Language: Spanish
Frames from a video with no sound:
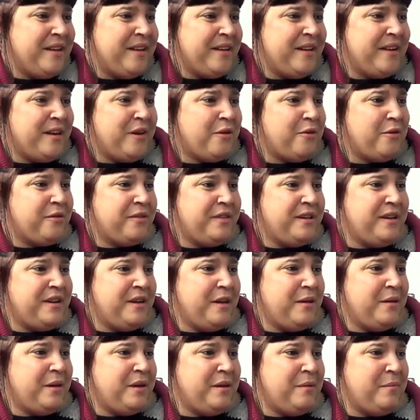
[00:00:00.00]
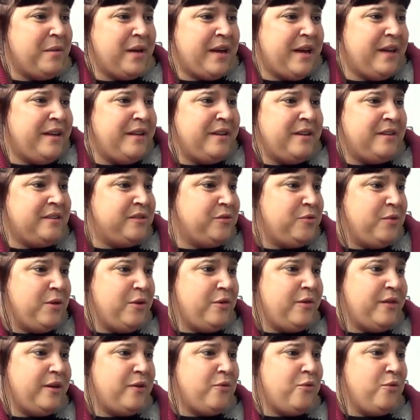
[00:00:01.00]
la cocina y me caí en el
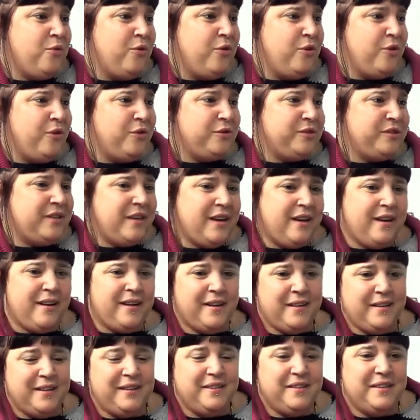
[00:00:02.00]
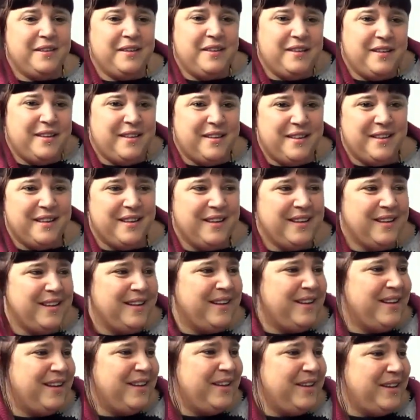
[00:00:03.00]
suelo de culo, o sea.
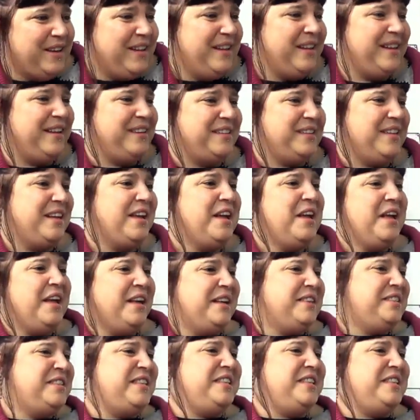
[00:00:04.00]
Sí. si